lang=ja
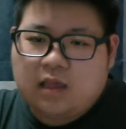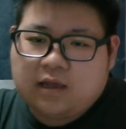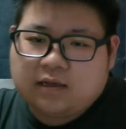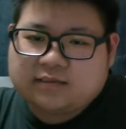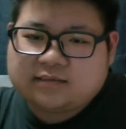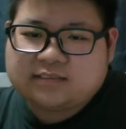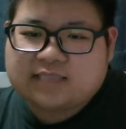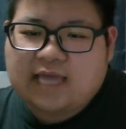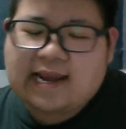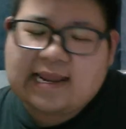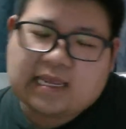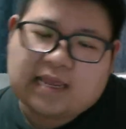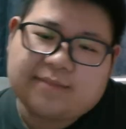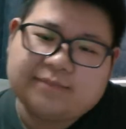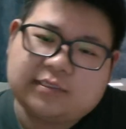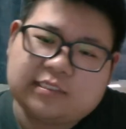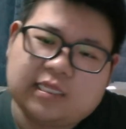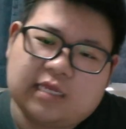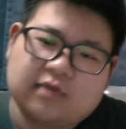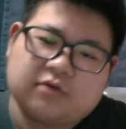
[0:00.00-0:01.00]
誰か
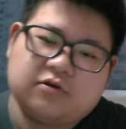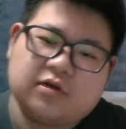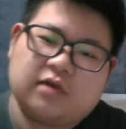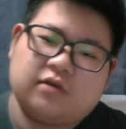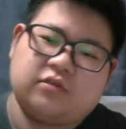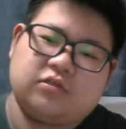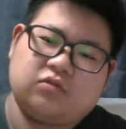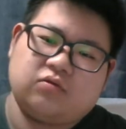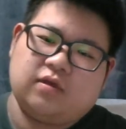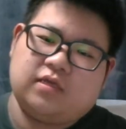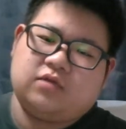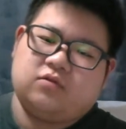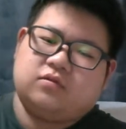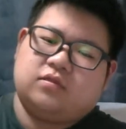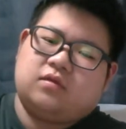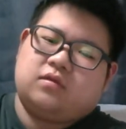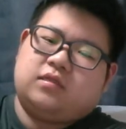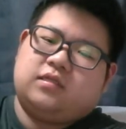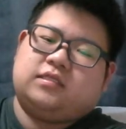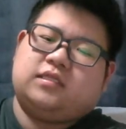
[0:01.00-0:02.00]
見てくれる人はいるん
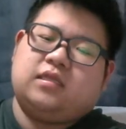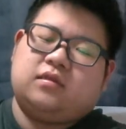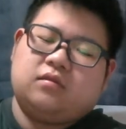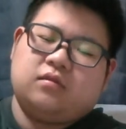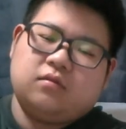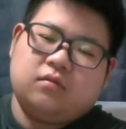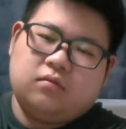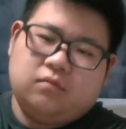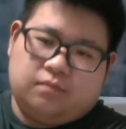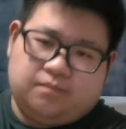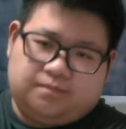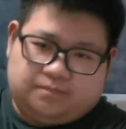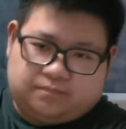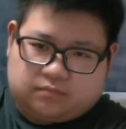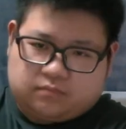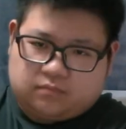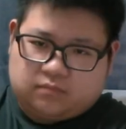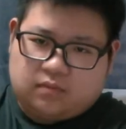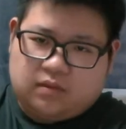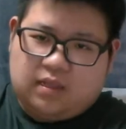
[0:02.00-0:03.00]
だろうなって
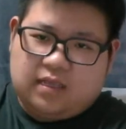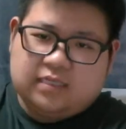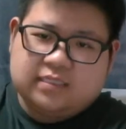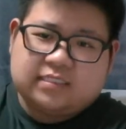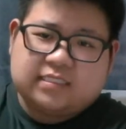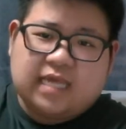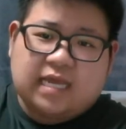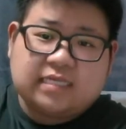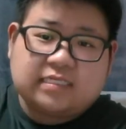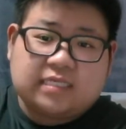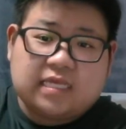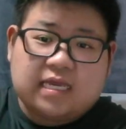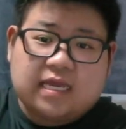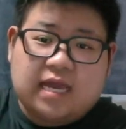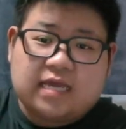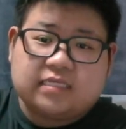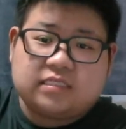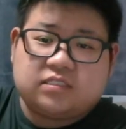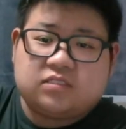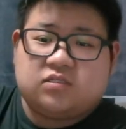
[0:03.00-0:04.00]
再生
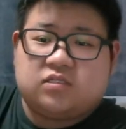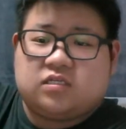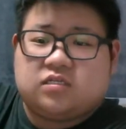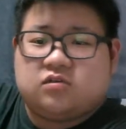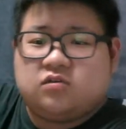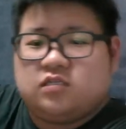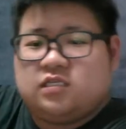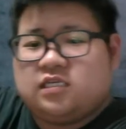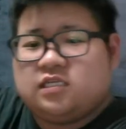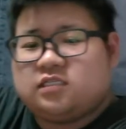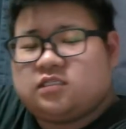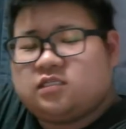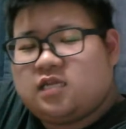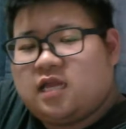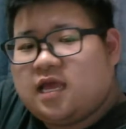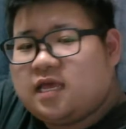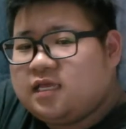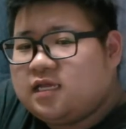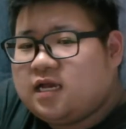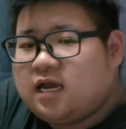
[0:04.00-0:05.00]
回数引く2す
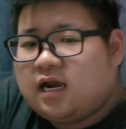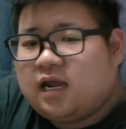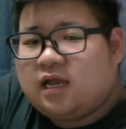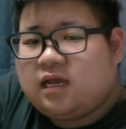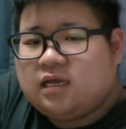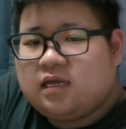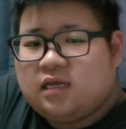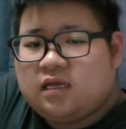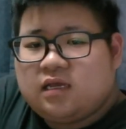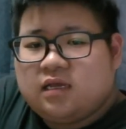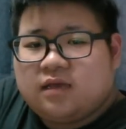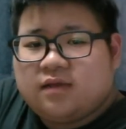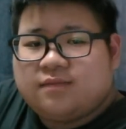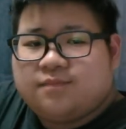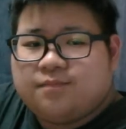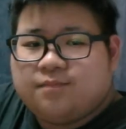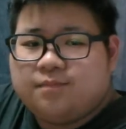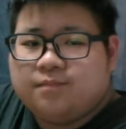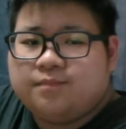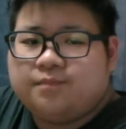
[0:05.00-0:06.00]
りゃいいから。
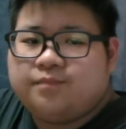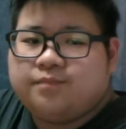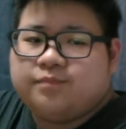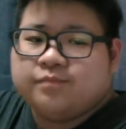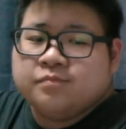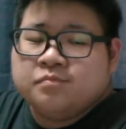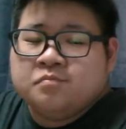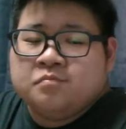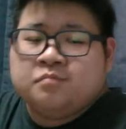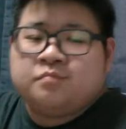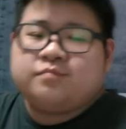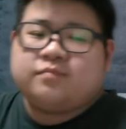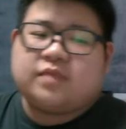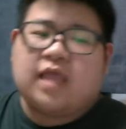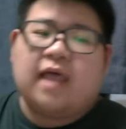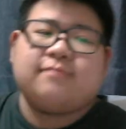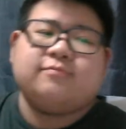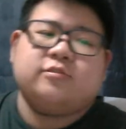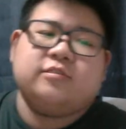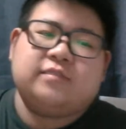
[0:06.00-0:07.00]

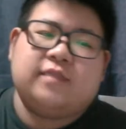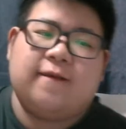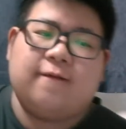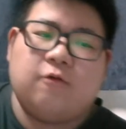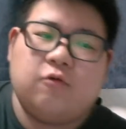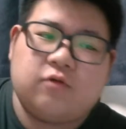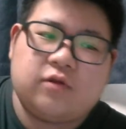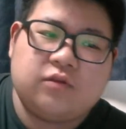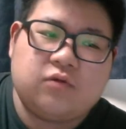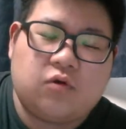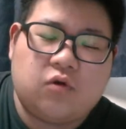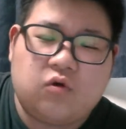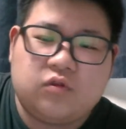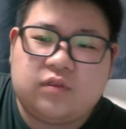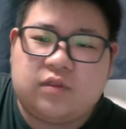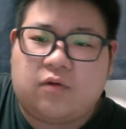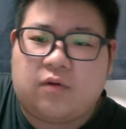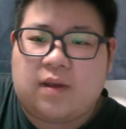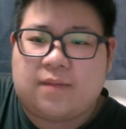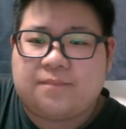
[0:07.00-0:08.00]
多分ね、俺の論
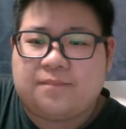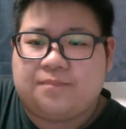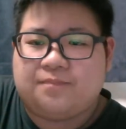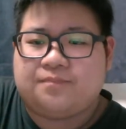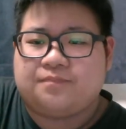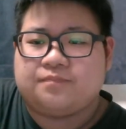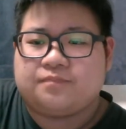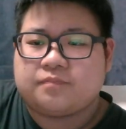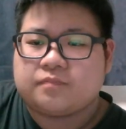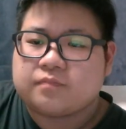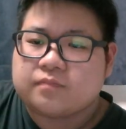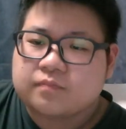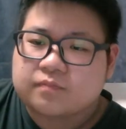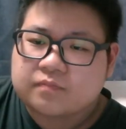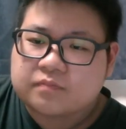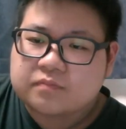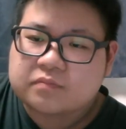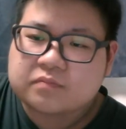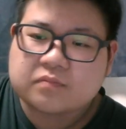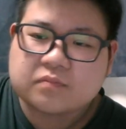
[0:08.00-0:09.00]
では。
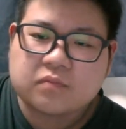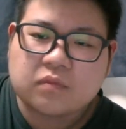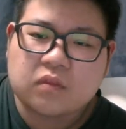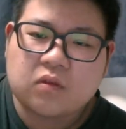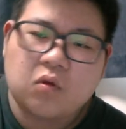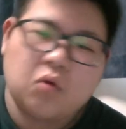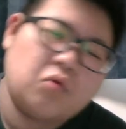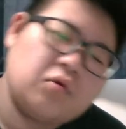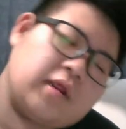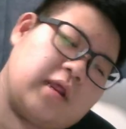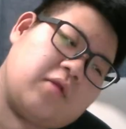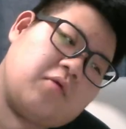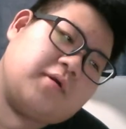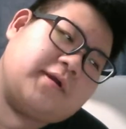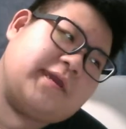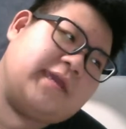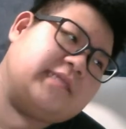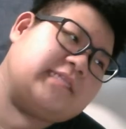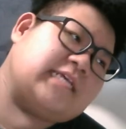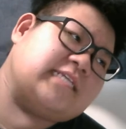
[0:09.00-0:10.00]
俺論
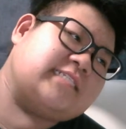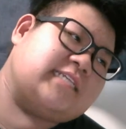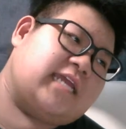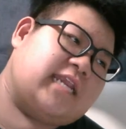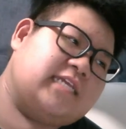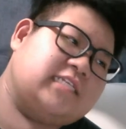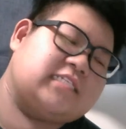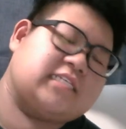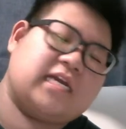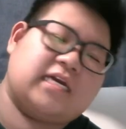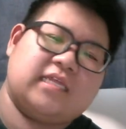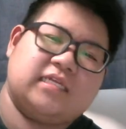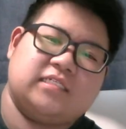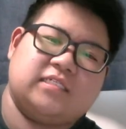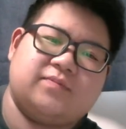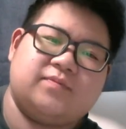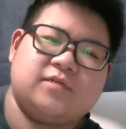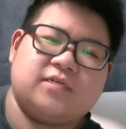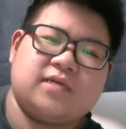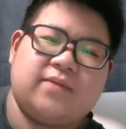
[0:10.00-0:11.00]
か、下手したら1かな。
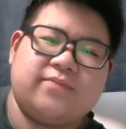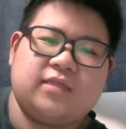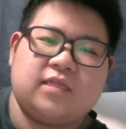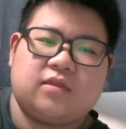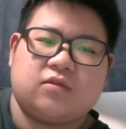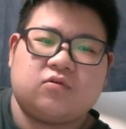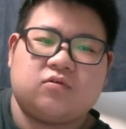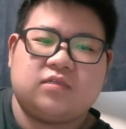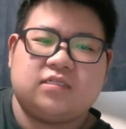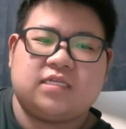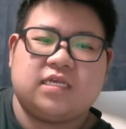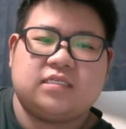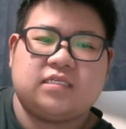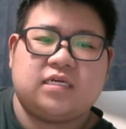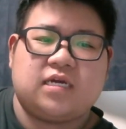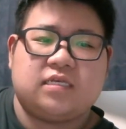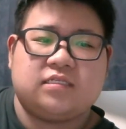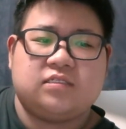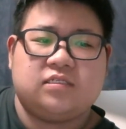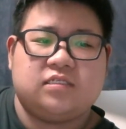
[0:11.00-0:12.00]
自分が見たところで再生
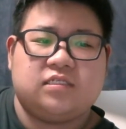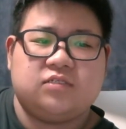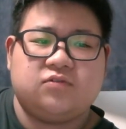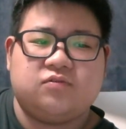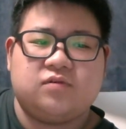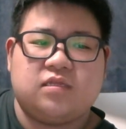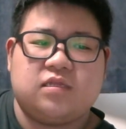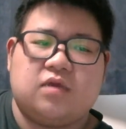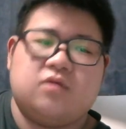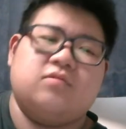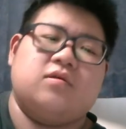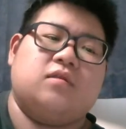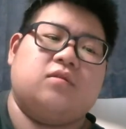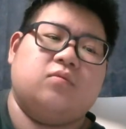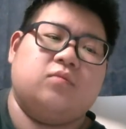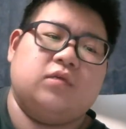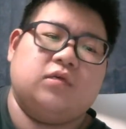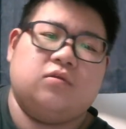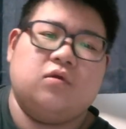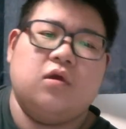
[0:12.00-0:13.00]
回数1増えないよなって
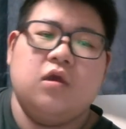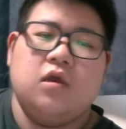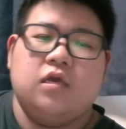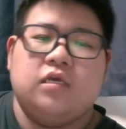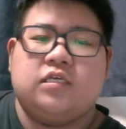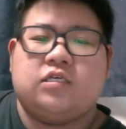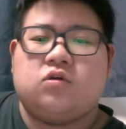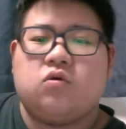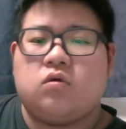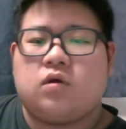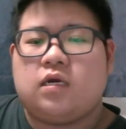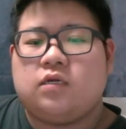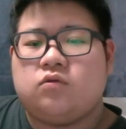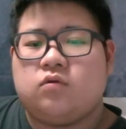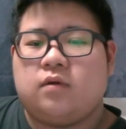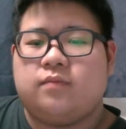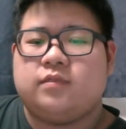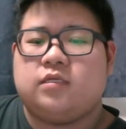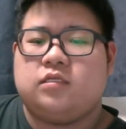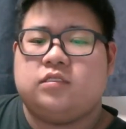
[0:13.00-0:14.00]
思ったけど、非公開動
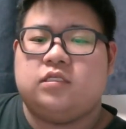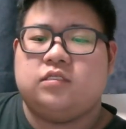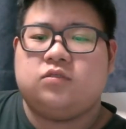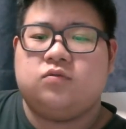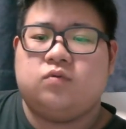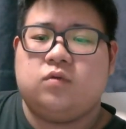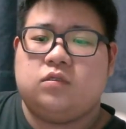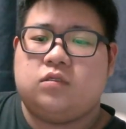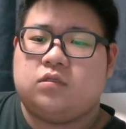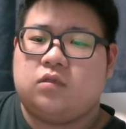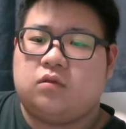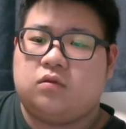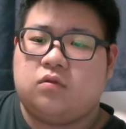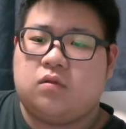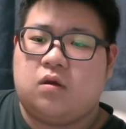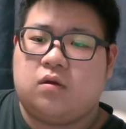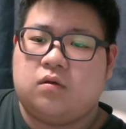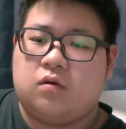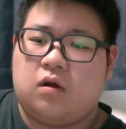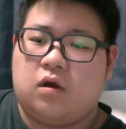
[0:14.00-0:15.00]
画見たら全然増えてたんだよ
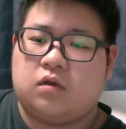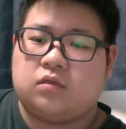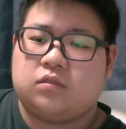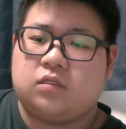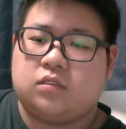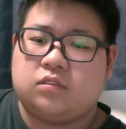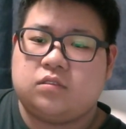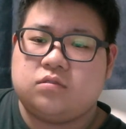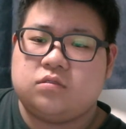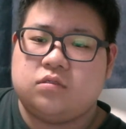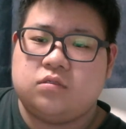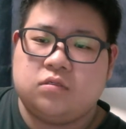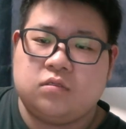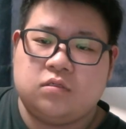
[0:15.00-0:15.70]
な。腹立つ。